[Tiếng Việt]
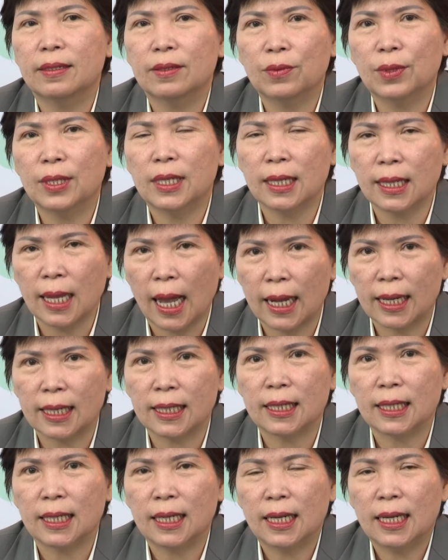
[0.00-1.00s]
Nguyễn Tất Thành
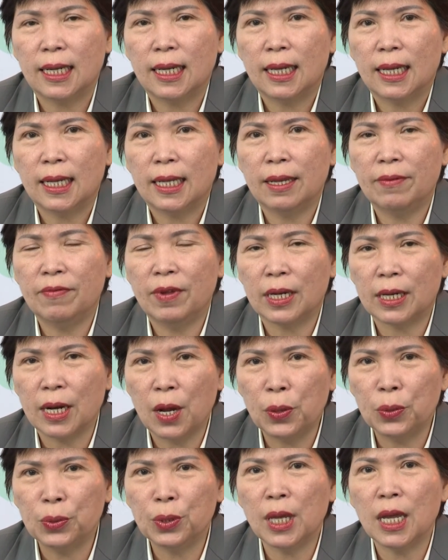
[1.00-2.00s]
thì việc
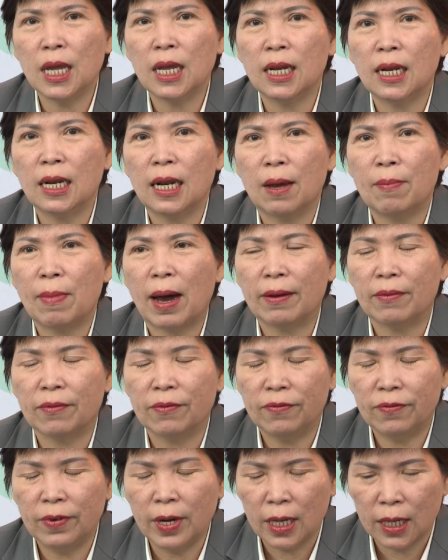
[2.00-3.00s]
đầu tiên là
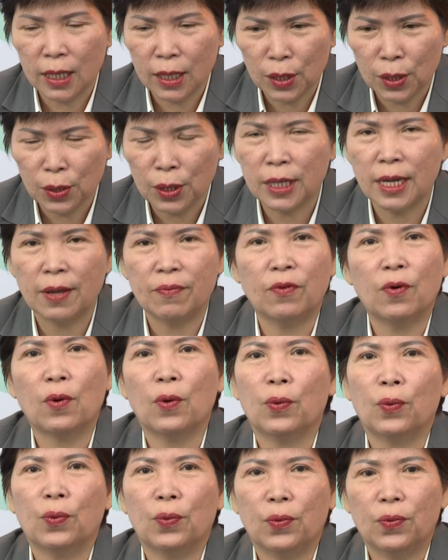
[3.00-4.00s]
bạn vững nghiệp
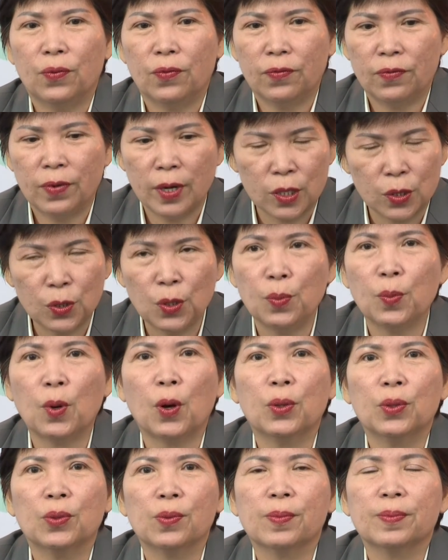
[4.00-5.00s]
vụ, vững chuyên
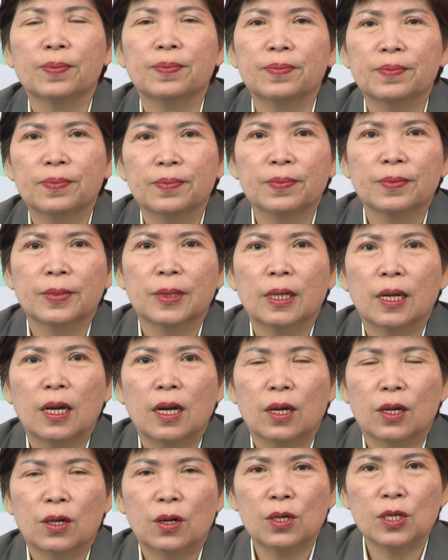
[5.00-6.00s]
môn.
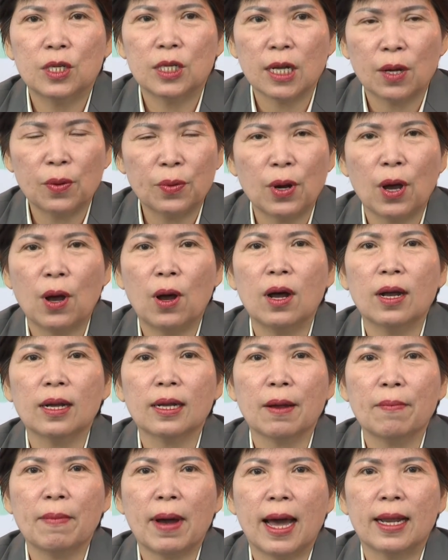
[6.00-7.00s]
Rồi sau đó
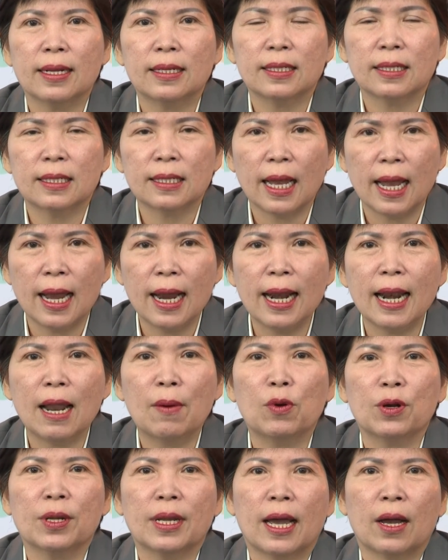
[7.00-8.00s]
các bạn sẽ là
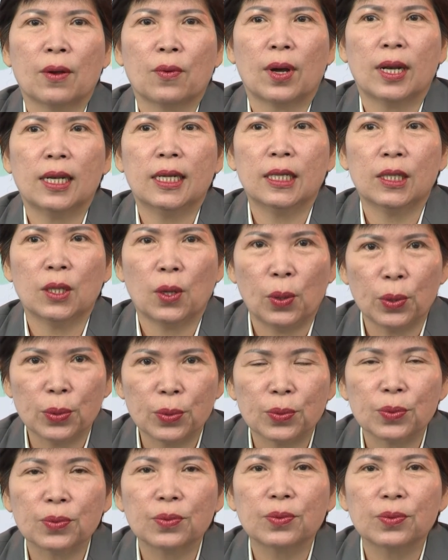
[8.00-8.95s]
một nhà quản lý tốt.